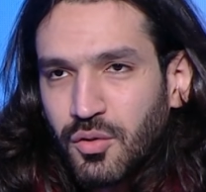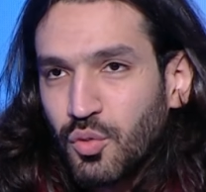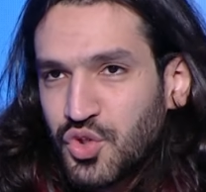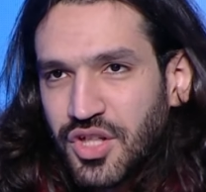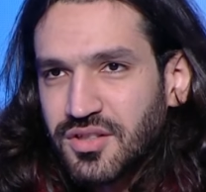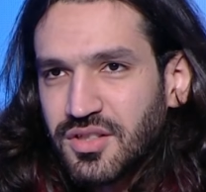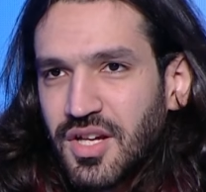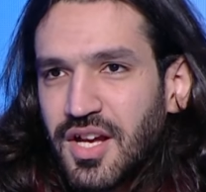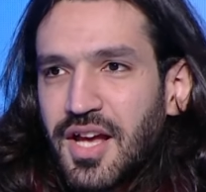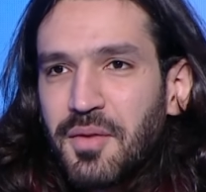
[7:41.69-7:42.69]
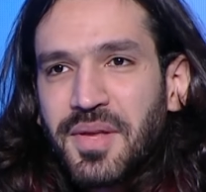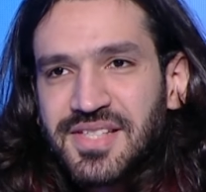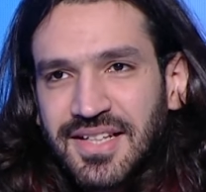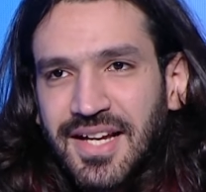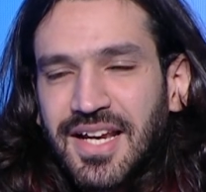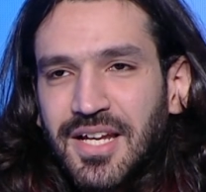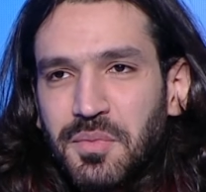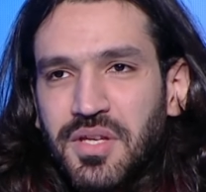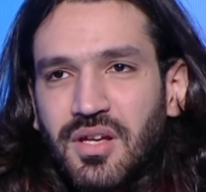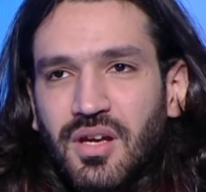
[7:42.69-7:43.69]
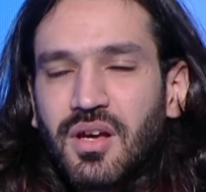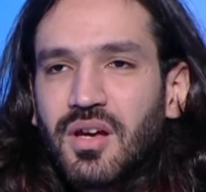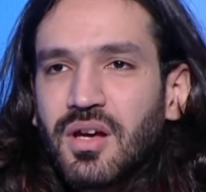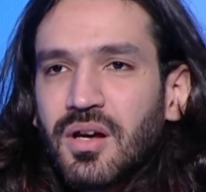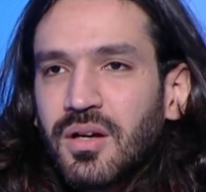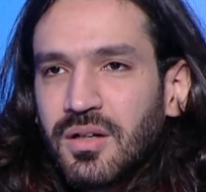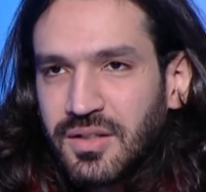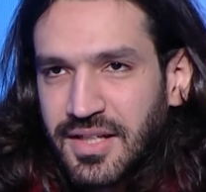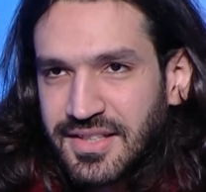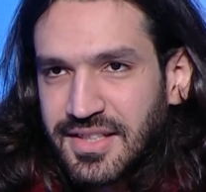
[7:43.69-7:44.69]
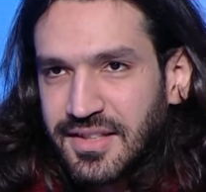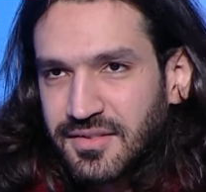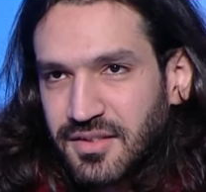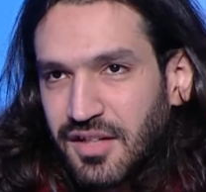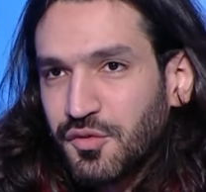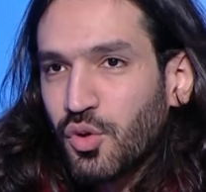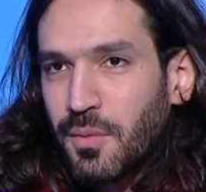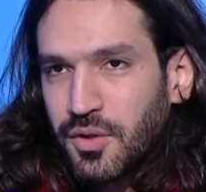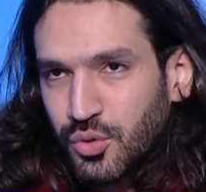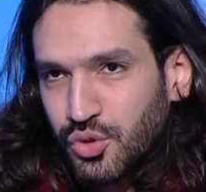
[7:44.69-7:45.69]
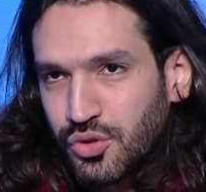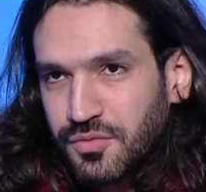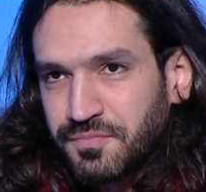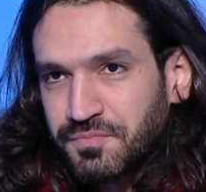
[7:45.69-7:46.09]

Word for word: ومشيت مين ساعتها كلمني آه نادي الجياد 2014 تمام